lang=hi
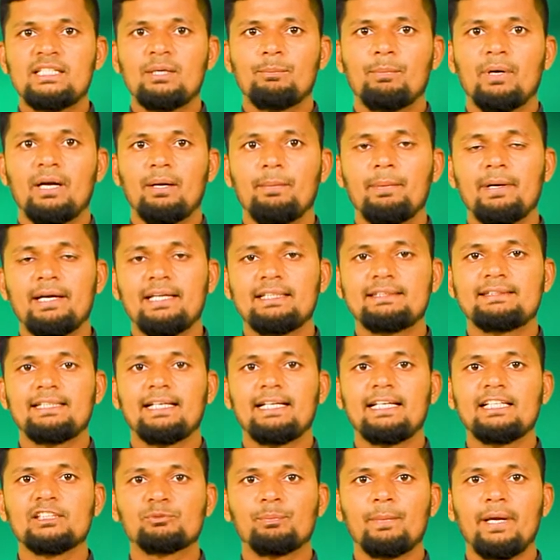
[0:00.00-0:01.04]
जैसे बड़े बड़े
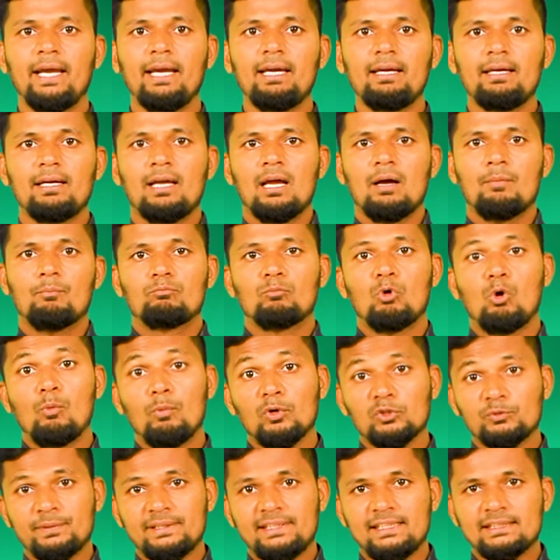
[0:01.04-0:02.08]
सिटीज में
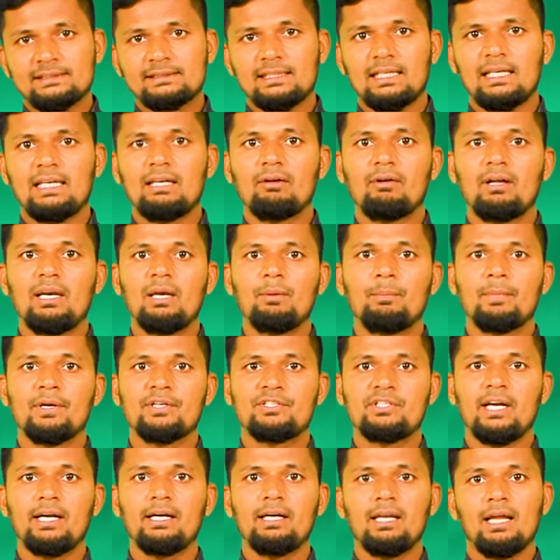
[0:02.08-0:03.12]
मोमोज बिजनेस करने वाले
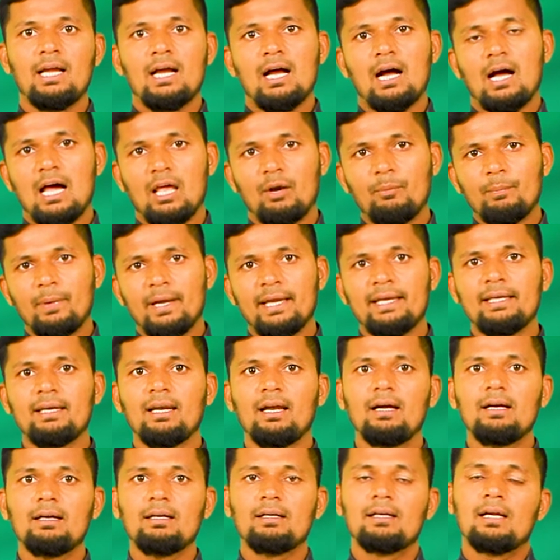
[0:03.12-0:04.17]
मर्चेंट हर
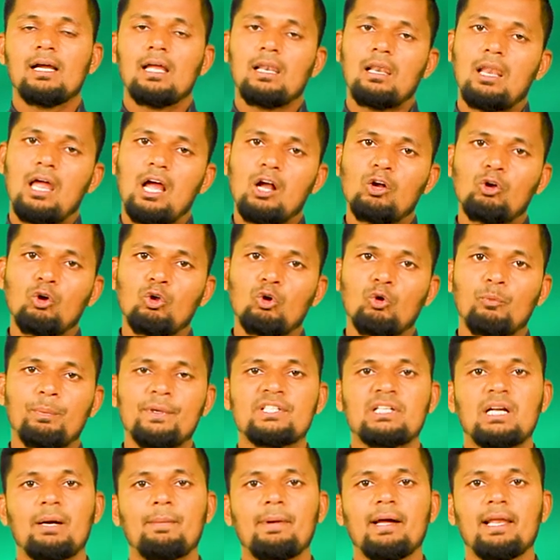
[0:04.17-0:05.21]
महीना लाखों
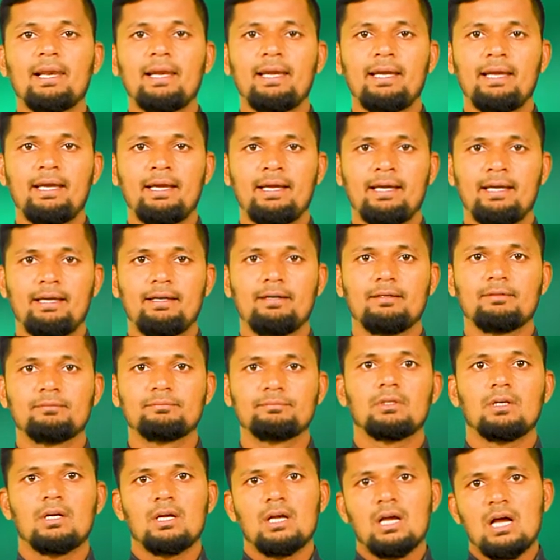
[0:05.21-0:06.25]
रुपीस कमा रहे हैं
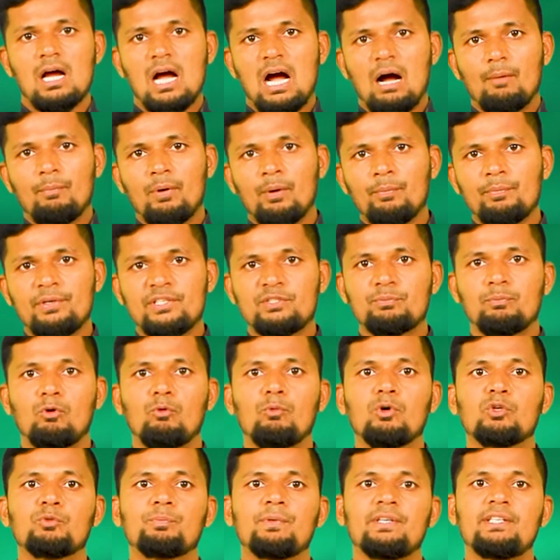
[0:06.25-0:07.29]
अब हम इस
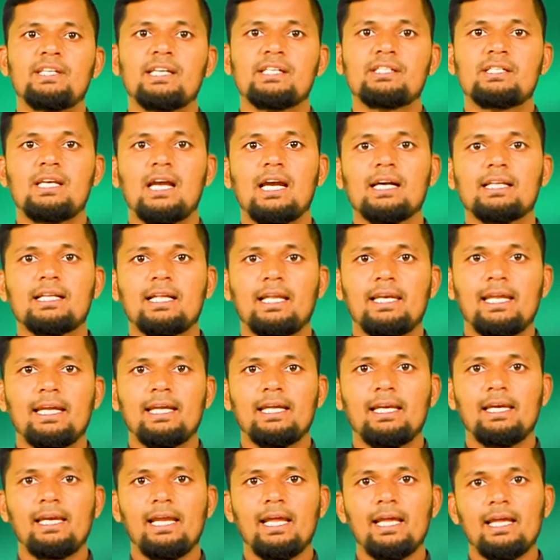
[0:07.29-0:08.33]
मोमोज बिजनेस स्टार्ट करने
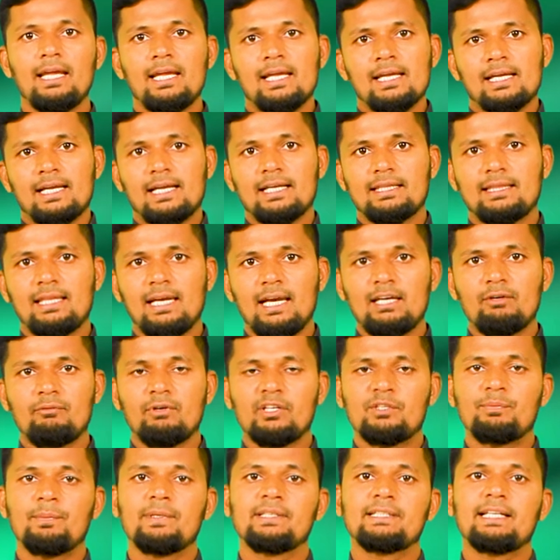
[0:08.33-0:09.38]
के लिए कितना
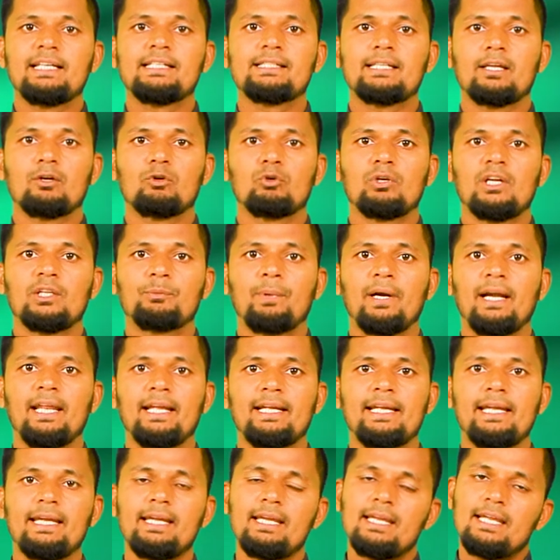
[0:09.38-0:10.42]
इन्वेस्टमेंट की जरूरत
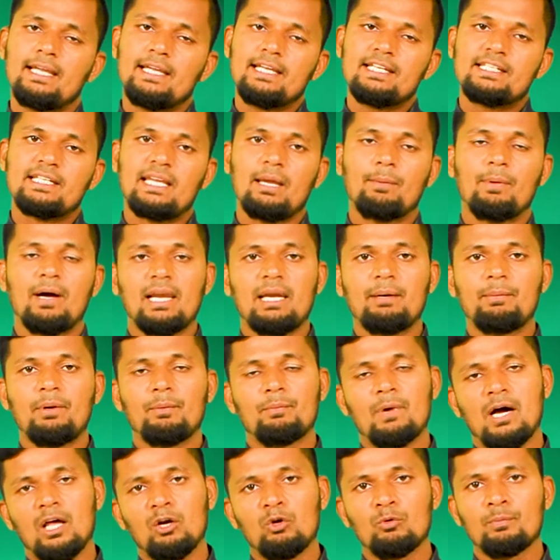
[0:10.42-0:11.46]
पड़ेगी इसके बारे
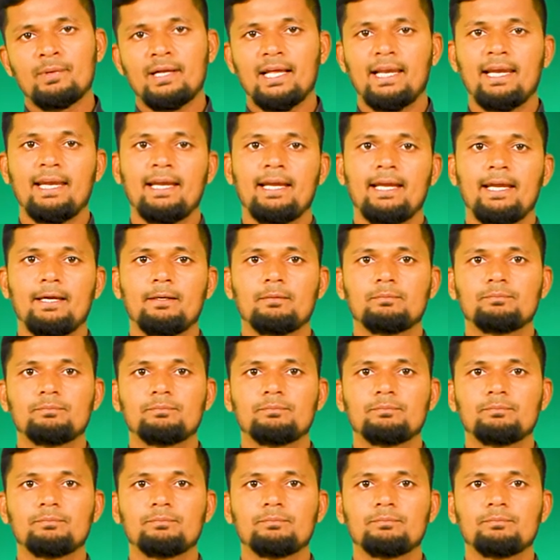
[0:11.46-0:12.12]
में मालूम करेंगे